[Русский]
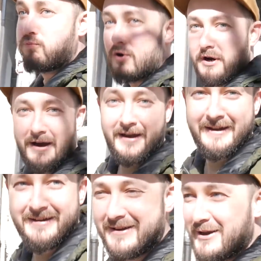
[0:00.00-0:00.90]

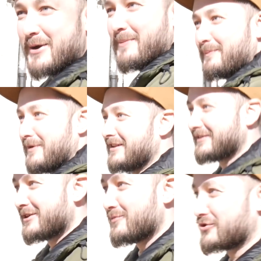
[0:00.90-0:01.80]
бухая,
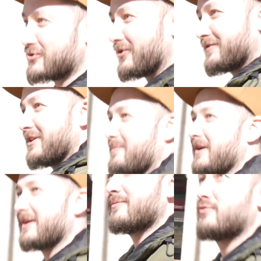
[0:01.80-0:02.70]
молодых мужиков
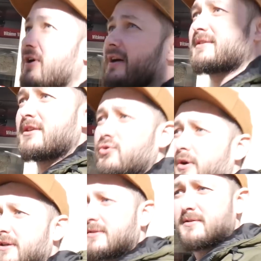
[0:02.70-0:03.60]
толпа бухая, кстати,
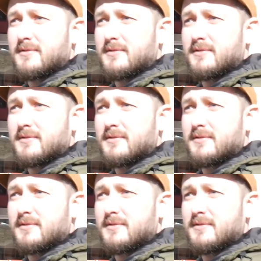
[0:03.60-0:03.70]
туалет.